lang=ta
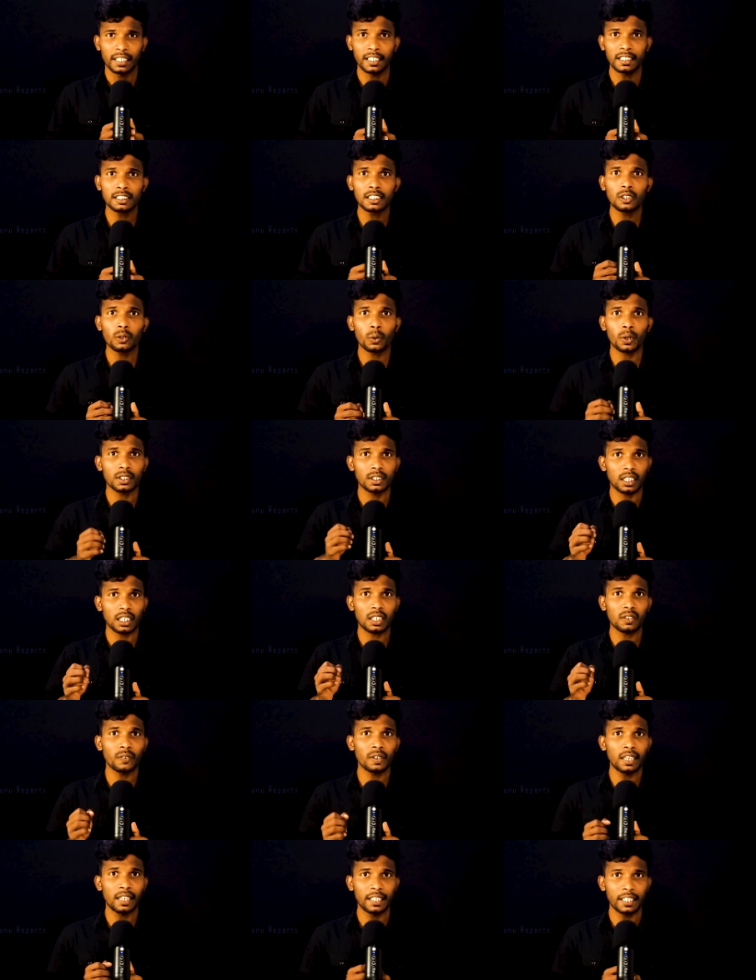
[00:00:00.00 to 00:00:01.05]
இந்த ஒரு
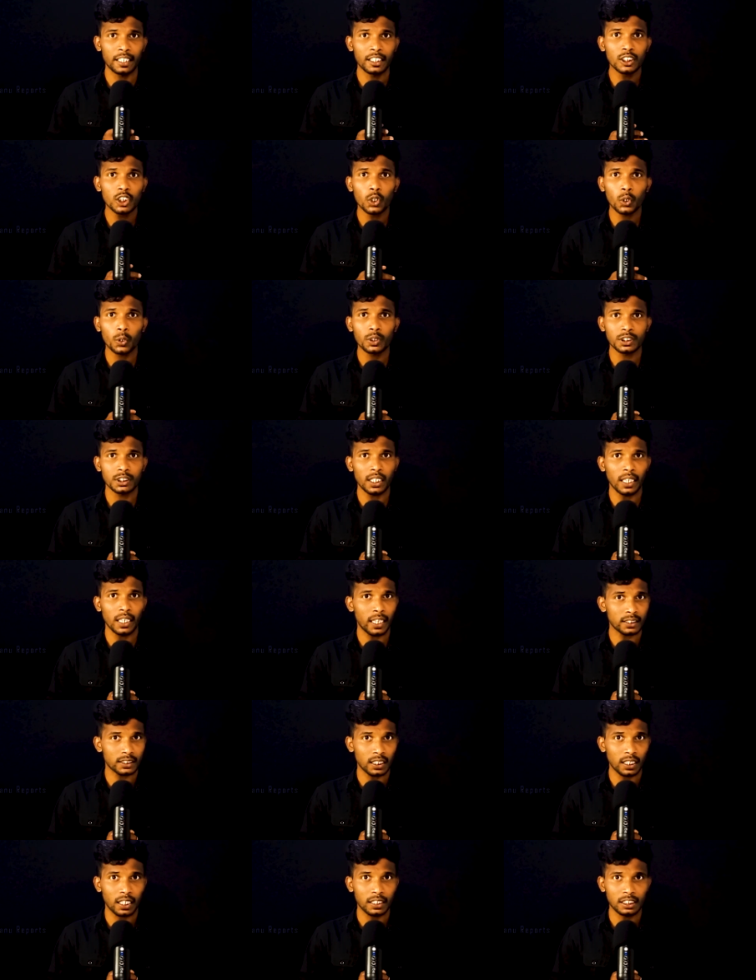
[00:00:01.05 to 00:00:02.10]
தகவலை இந்தோனேஷிய
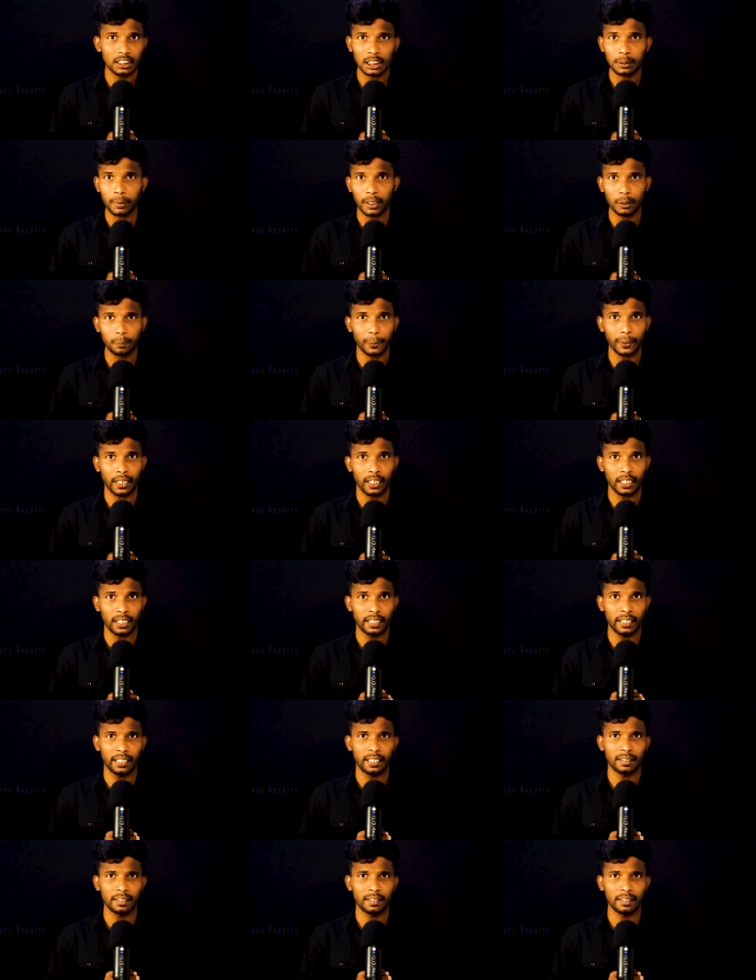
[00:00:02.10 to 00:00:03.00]
அரசாங்கத்துக்கும் அனுப்புகிறாங்க